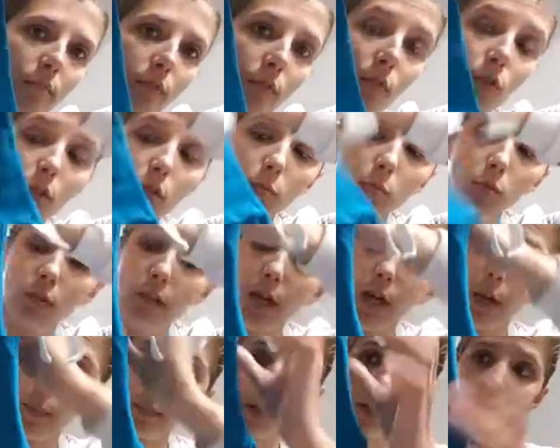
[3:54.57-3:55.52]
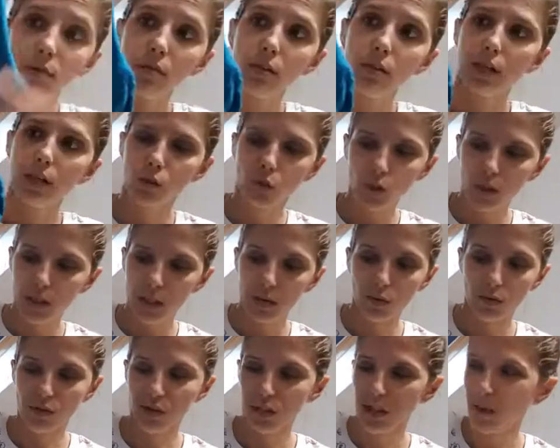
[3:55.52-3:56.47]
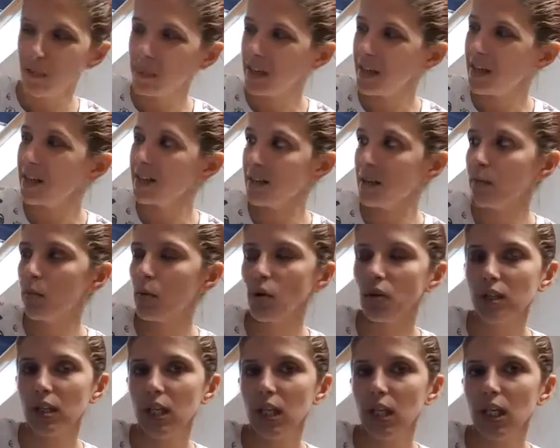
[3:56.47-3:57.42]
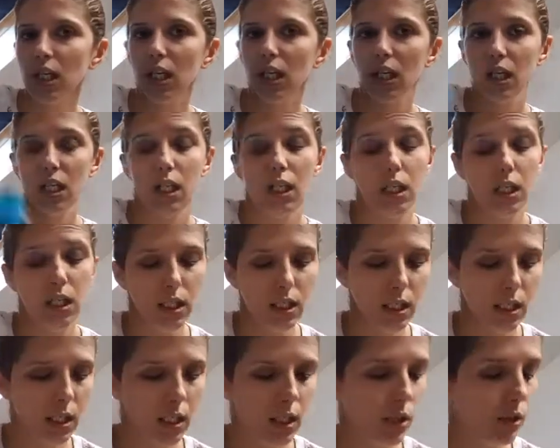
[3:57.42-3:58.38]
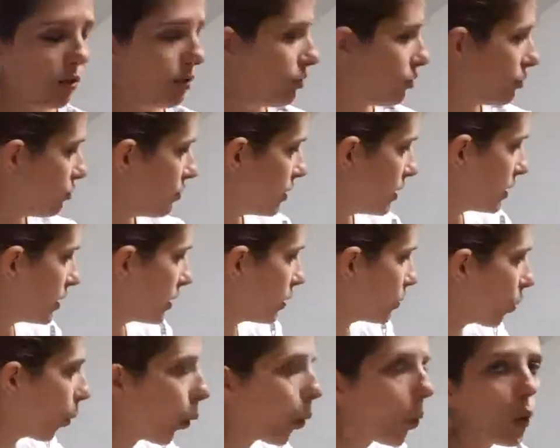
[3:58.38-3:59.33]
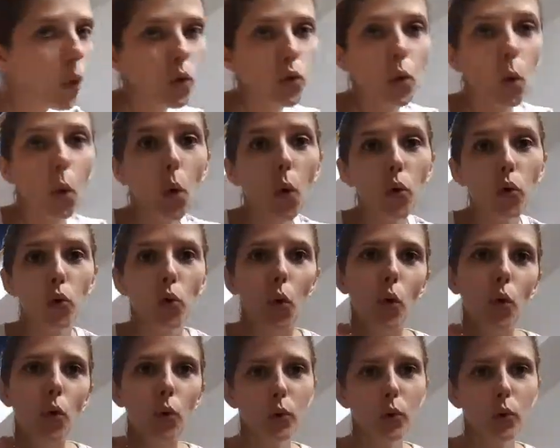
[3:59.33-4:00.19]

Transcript: Franchement, on a l'impression que les trucs, ils ont jamais été portés. Du coup, j'étais trop, trop, trop